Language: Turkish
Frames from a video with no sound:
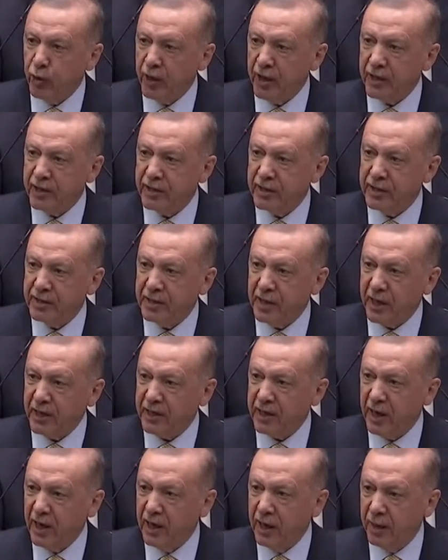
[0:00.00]
sürekli
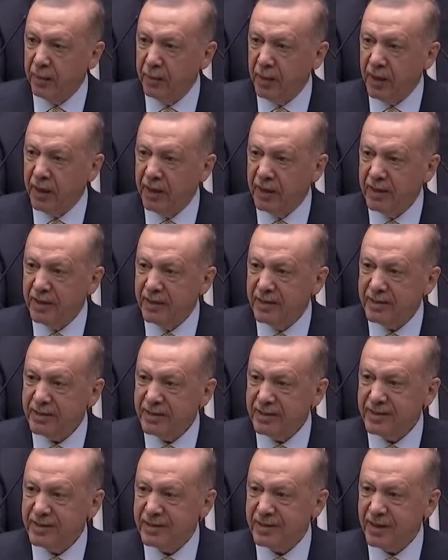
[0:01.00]
tekrarlama
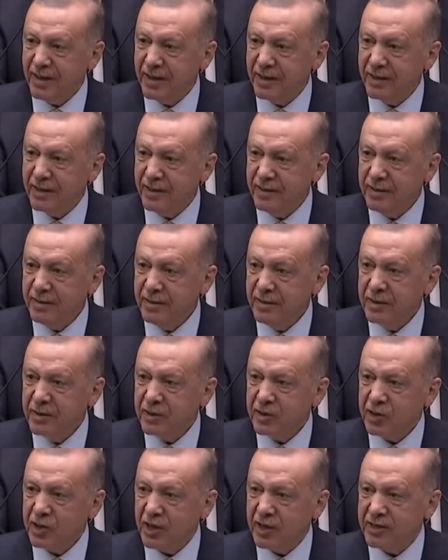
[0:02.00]
ısrarı
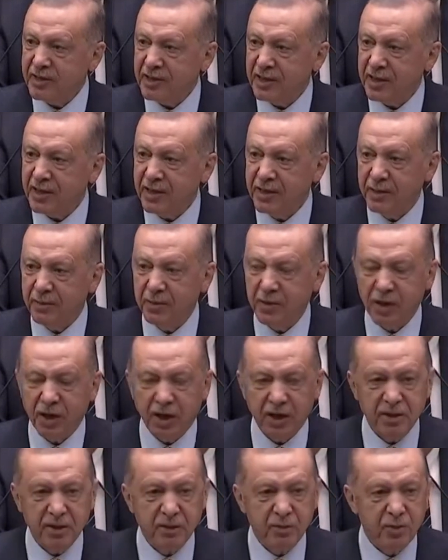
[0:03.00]
şahsiyetli
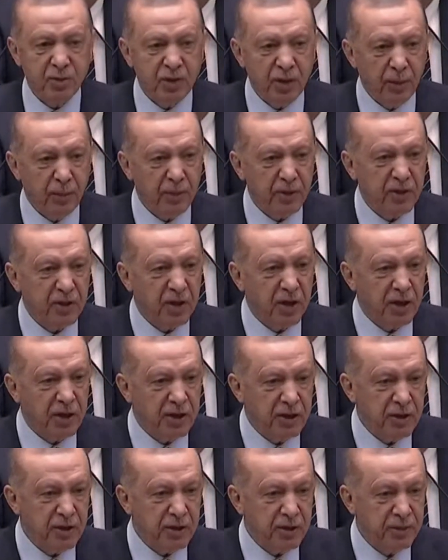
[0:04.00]
bir adamın
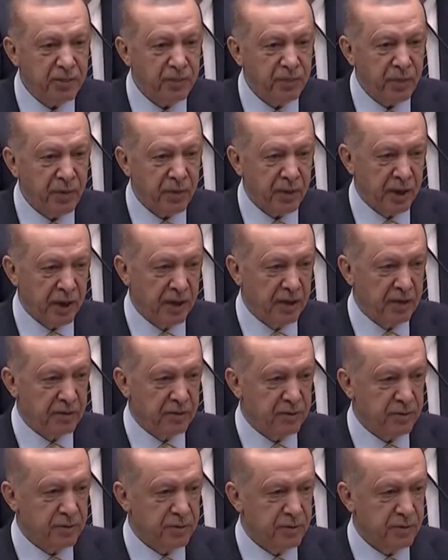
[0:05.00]
yapacağı iş
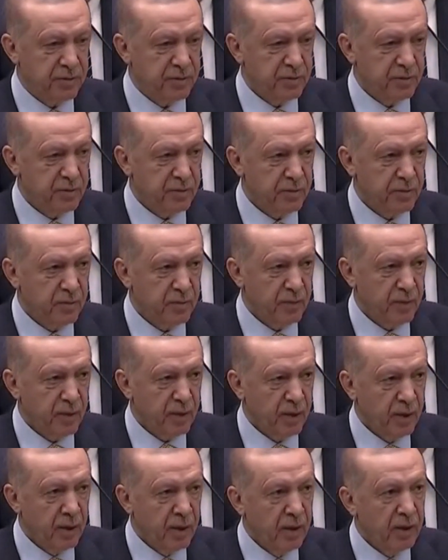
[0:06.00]
değildir.
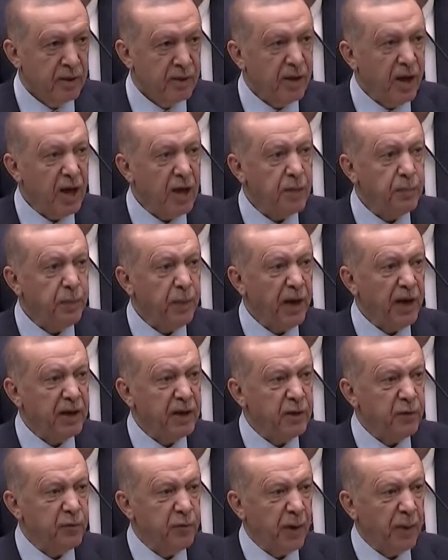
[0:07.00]
Tank
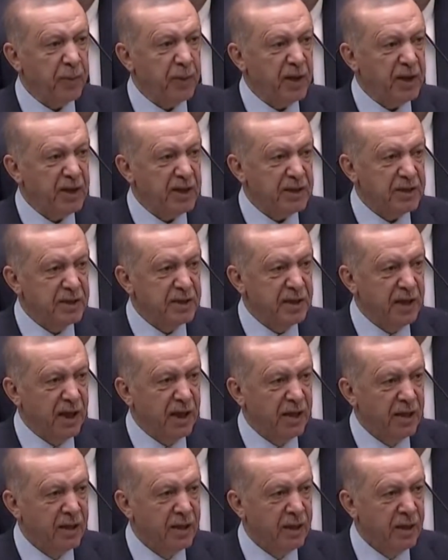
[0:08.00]
paleti
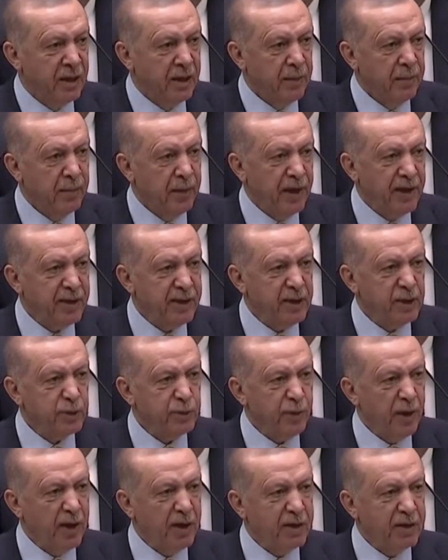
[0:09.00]
fabrikasından
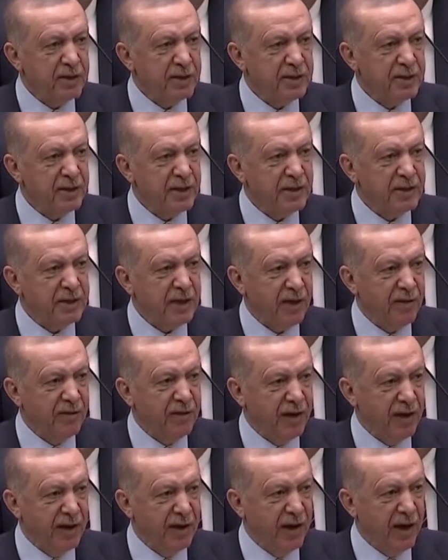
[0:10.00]
Merkez Bankası
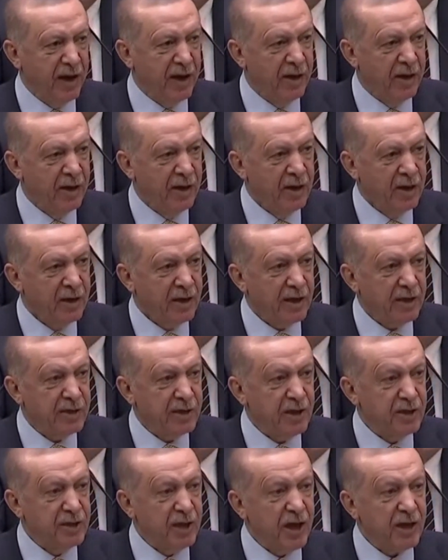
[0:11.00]
rezervlerine
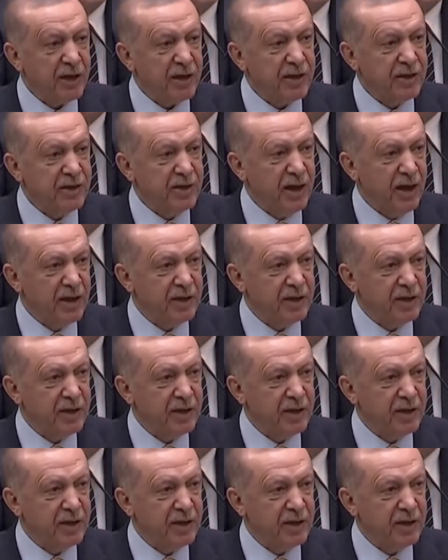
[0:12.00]
kaçacak